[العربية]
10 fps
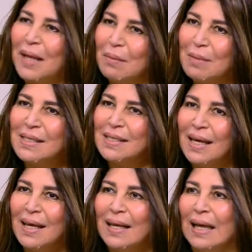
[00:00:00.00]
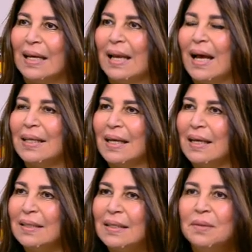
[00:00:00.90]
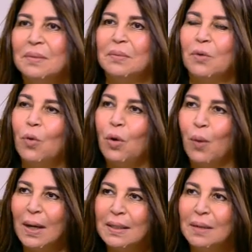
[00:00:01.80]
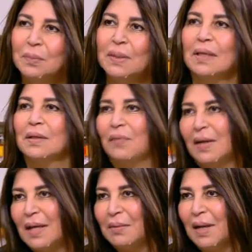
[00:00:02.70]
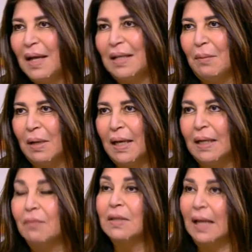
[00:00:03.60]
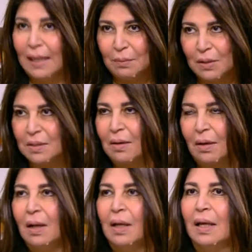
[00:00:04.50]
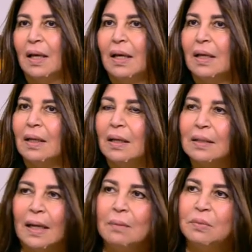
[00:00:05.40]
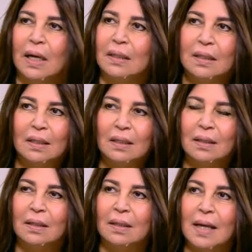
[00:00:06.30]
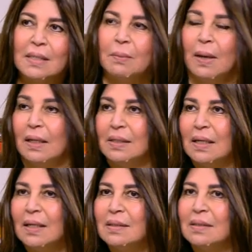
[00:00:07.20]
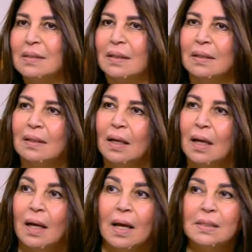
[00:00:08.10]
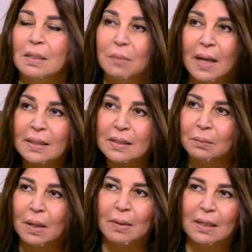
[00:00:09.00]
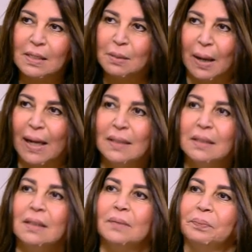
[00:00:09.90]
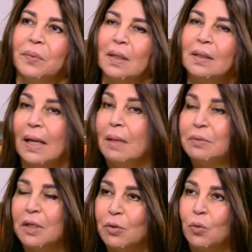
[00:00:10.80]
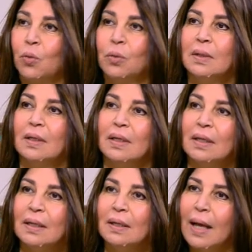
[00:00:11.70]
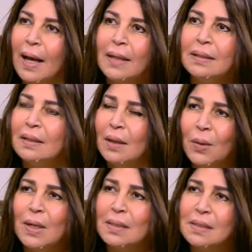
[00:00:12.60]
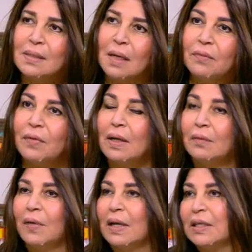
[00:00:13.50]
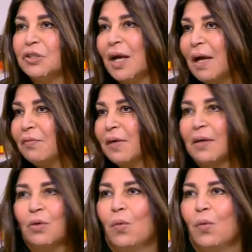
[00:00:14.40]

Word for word: الخميس ده كان القعده دي كل واحده بتتفنن انها تعمل حاجه فتعلمت صراحه آه، اتعلمت يعني ايه ارسم على الازاز ارسم ارسم كمان رسم عادي تعلمت تريكو آه حاجات كده وانا لسه صغيره فالشغف كان